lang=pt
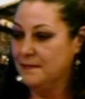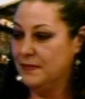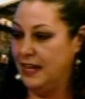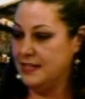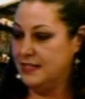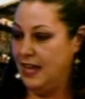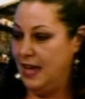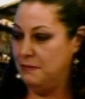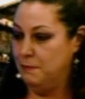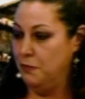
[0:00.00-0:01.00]
Deise,
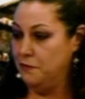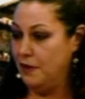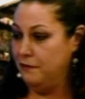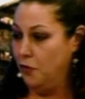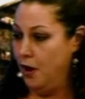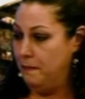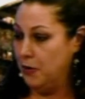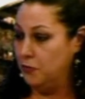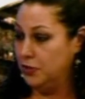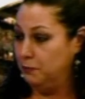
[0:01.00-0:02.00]
Deb, por favor,
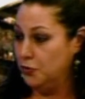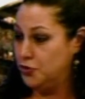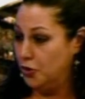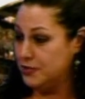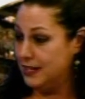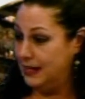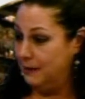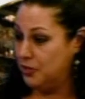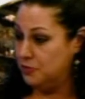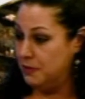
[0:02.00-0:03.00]
pergunta pro John se ele
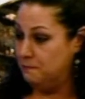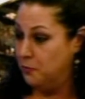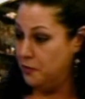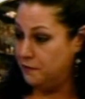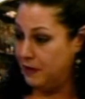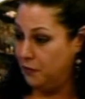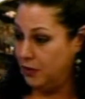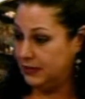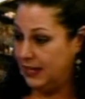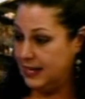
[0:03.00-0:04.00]
lembra de mim. Por
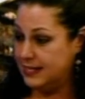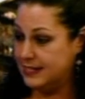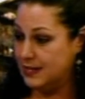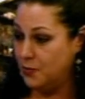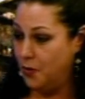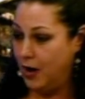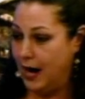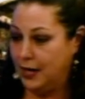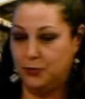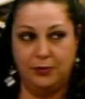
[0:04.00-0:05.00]
favor, Deise de São
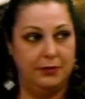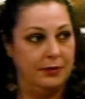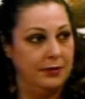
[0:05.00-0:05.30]
Corrado.